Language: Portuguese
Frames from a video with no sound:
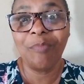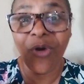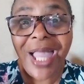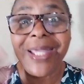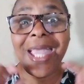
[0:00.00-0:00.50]

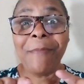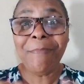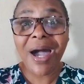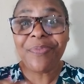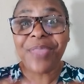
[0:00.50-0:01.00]
Porque quem
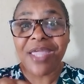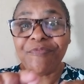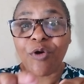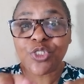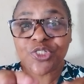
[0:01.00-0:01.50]
manda em
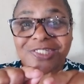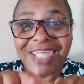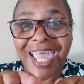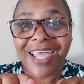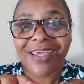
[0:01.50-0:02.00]

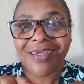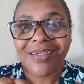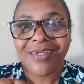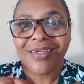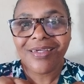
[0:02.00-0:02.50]
você
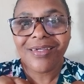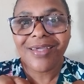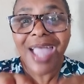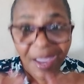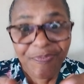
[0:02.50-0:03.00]

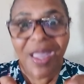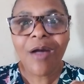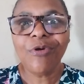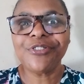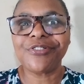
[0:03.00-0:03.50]
é
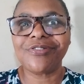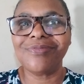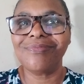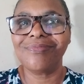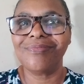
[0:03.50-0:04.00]
Deus.